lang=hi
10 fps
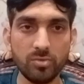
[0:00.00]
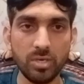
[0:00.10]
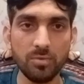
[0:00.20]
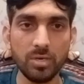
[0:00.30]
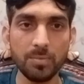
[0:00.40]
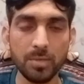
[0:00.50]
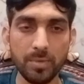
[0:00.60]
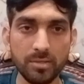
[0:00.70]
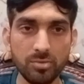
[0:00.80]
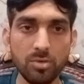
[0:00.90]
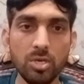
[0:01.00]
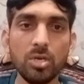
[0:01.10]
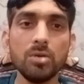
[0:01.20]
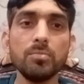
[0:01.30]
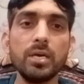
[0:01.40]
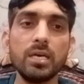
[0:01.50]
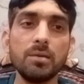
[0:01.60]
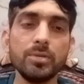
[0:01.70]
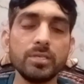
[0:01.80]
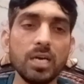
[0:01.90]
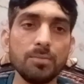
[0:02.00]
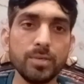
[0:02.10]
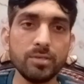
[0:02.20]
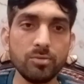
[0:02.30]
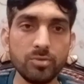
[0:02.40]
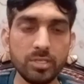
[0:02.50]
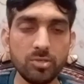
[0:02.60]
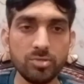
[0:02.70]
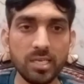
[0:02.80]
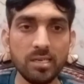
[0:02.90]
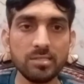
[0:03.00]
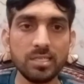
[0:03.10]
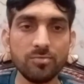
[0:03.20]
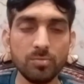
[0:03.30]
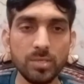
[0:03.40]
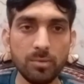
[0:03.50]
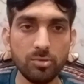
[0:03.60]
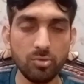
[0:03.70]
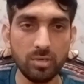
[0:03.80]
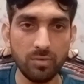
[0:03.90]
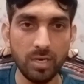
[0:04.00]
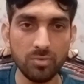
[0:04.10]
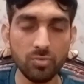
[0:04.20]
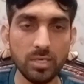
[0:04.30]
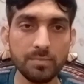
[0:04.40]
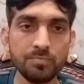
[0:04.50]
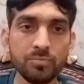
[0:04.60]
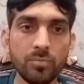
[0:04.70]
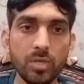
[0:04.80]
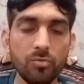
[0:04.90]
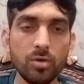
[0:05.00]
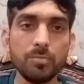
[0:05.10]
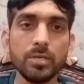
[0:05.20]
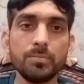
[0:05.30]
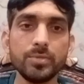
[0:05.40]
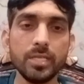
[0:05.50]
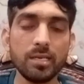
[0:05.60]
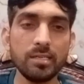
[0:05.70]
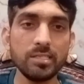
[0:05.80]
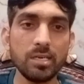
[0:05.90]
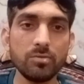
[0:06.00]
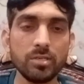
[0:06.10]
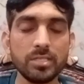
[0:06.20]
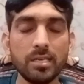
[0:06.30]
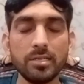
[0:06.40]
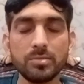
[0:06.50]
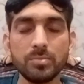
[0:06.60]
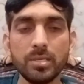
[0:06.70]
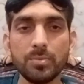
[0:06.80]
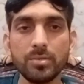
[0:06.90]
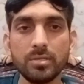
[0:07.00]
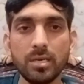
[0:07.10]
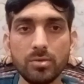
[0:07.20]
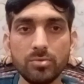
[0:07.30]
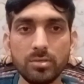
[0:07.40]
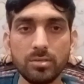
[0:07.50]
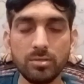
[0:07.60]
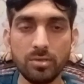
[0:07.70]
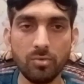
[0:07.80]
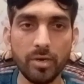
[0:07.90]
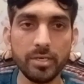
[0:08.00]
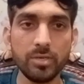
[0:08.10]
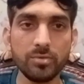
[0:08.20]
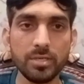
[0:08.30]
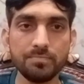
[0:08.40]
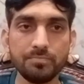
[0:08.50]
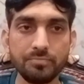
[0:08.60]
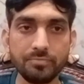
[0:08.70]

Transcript: जो है आपके पास हो मैं अभी यहाँ पे उनकी जो चेक लिस्ट है वो भी आपको शो करवा दूँगा वो अभी आप देख लीजिएगा उनकी चेक लिस्ट में आप क्या कुछ रिक्वायर्ड है उनका